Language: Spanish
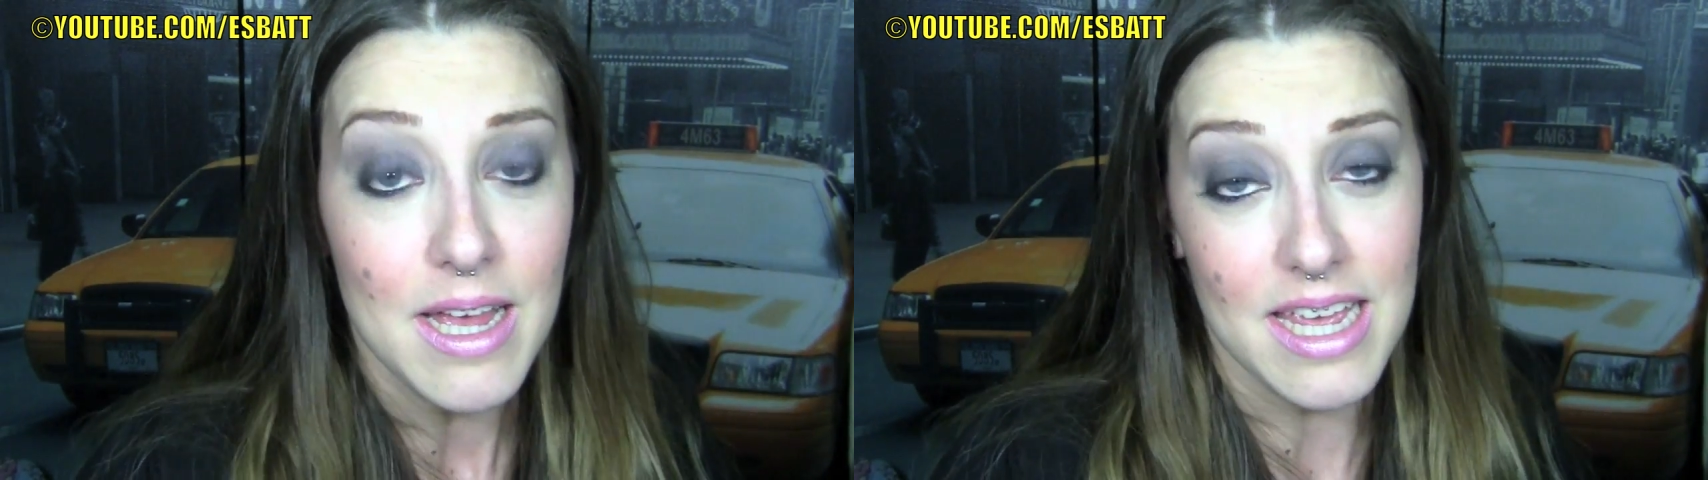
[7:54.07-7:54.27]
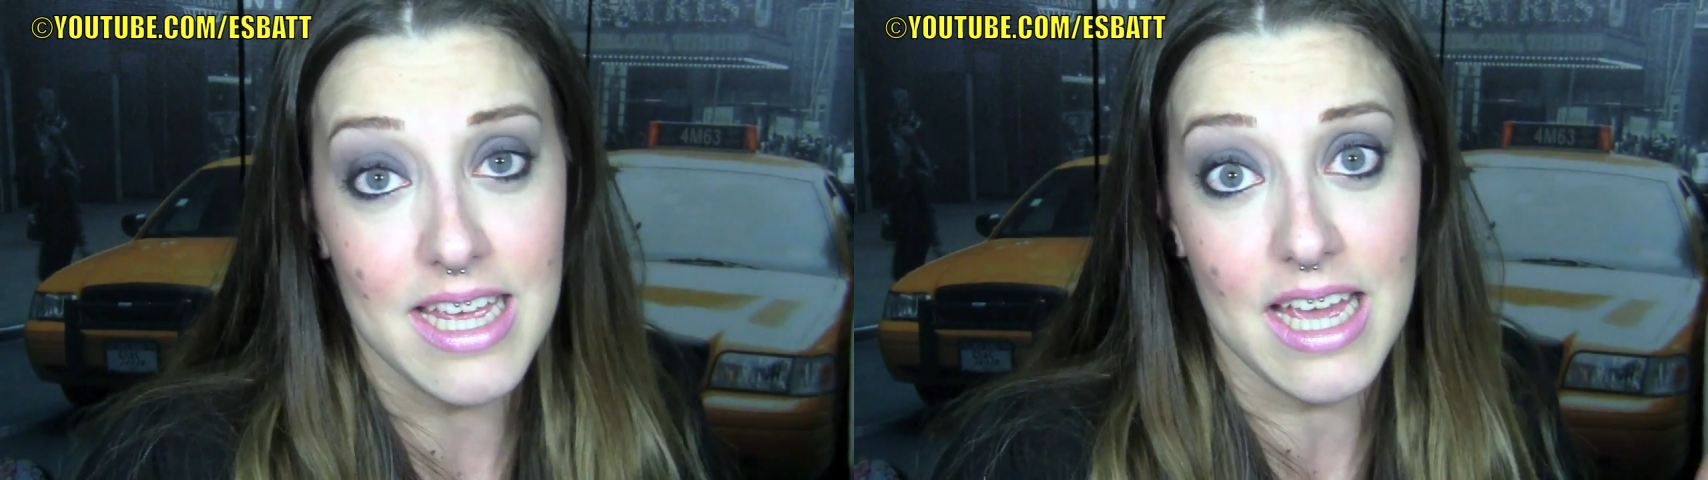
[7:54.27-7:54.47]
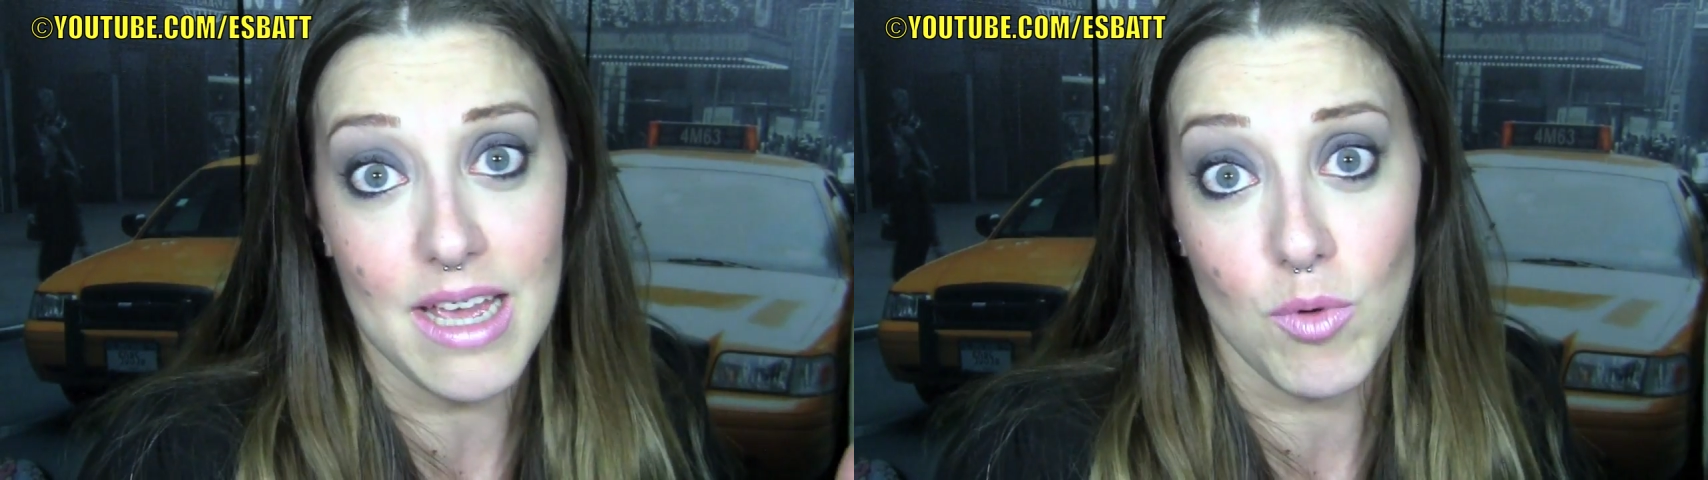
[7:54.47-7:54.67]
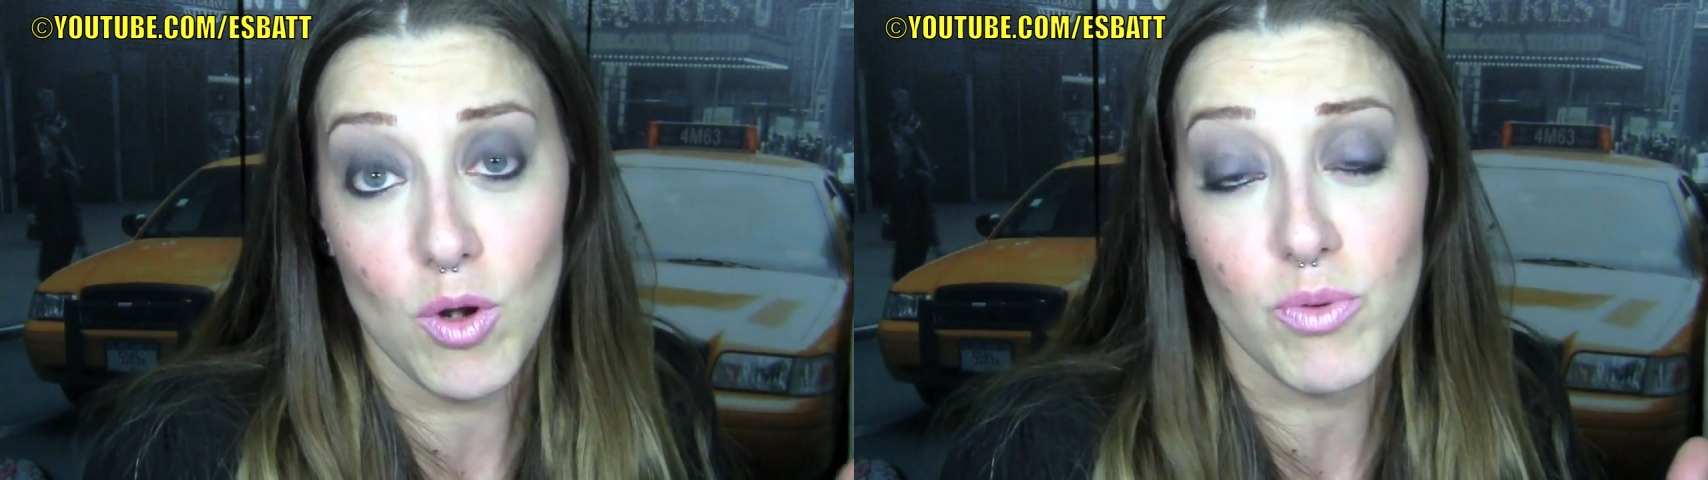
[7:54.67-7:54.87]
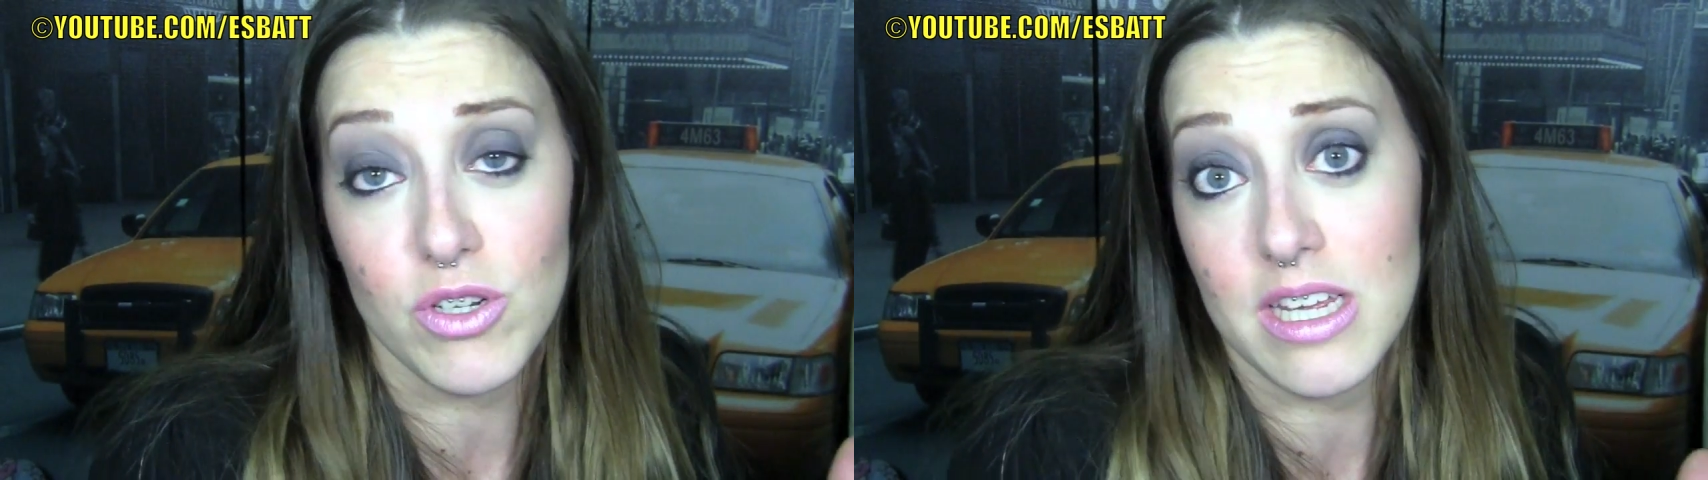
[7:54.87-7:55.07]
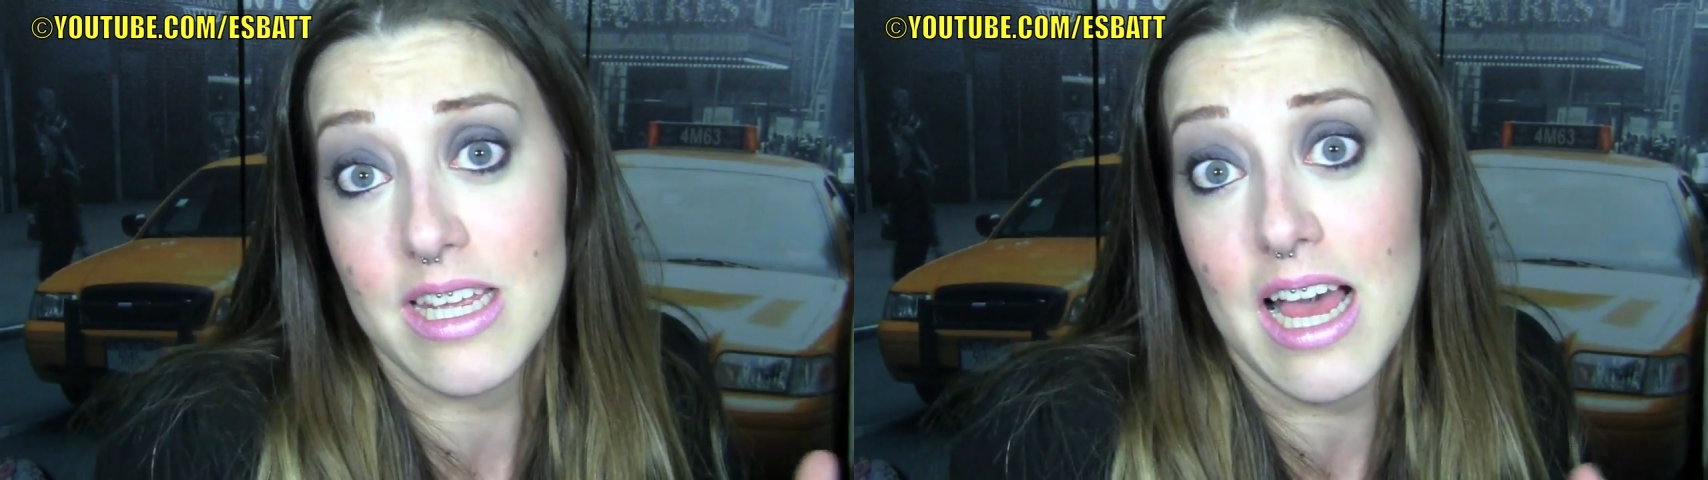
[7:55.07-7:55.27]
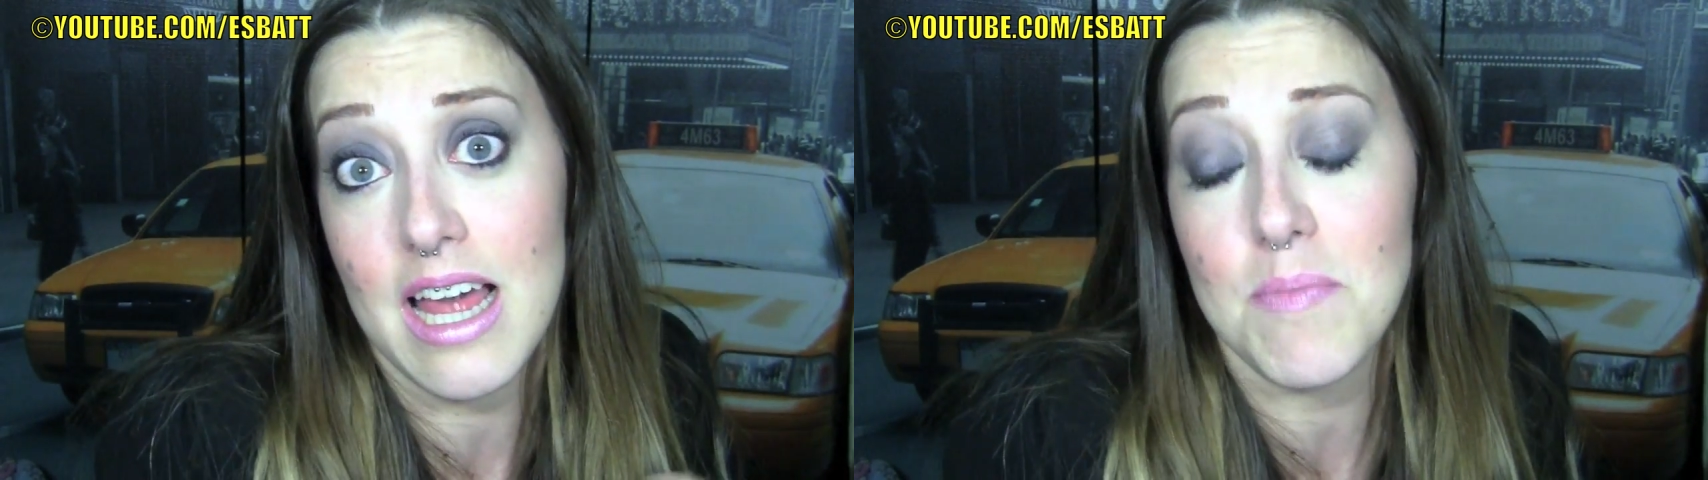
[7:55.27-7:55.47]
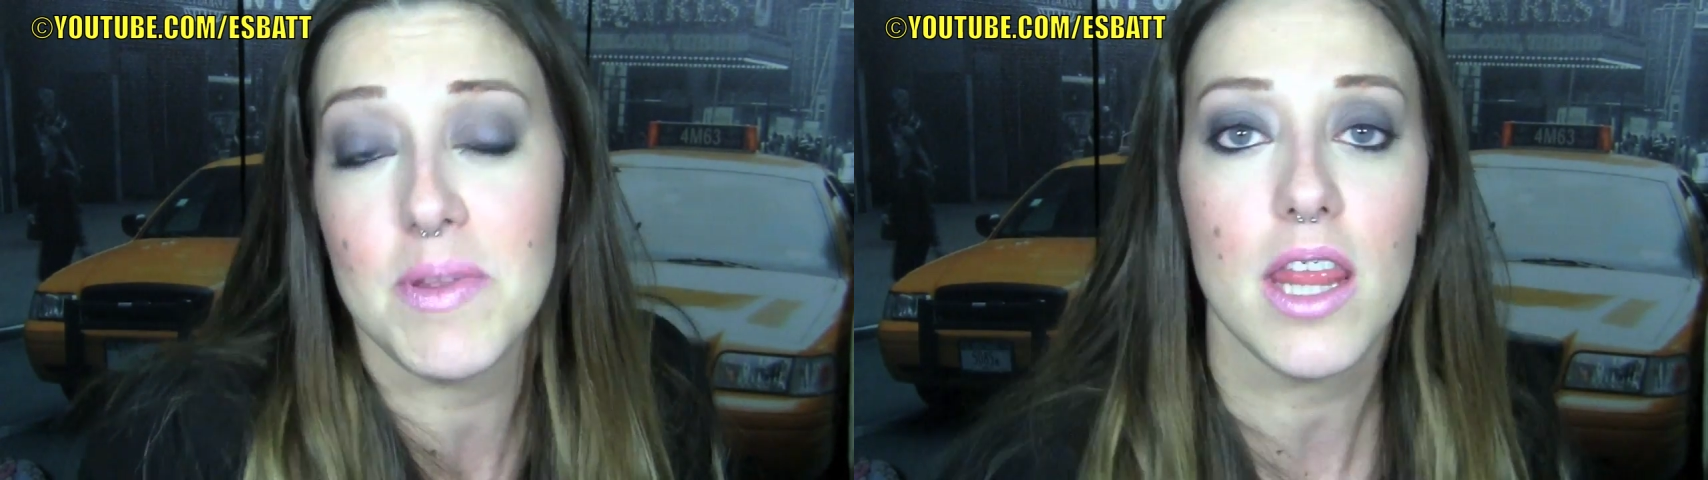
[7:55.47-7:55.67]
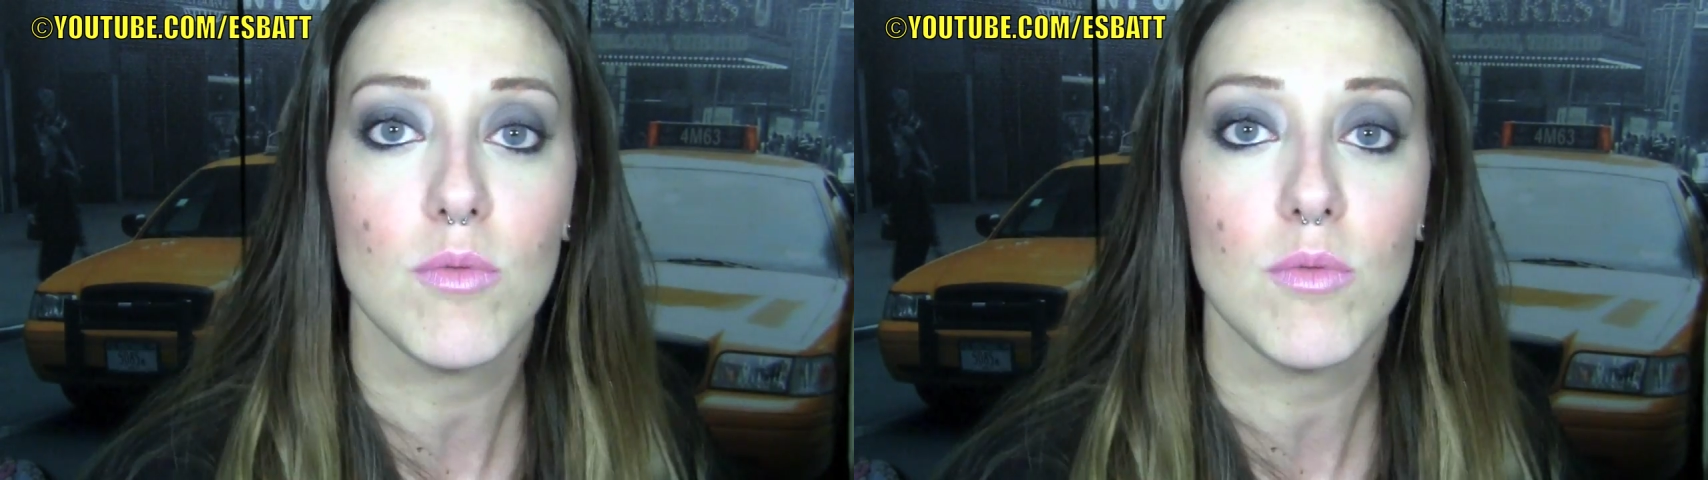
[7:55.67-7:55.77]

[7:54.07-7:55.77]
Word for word: Y que, bueno, pues que ya depende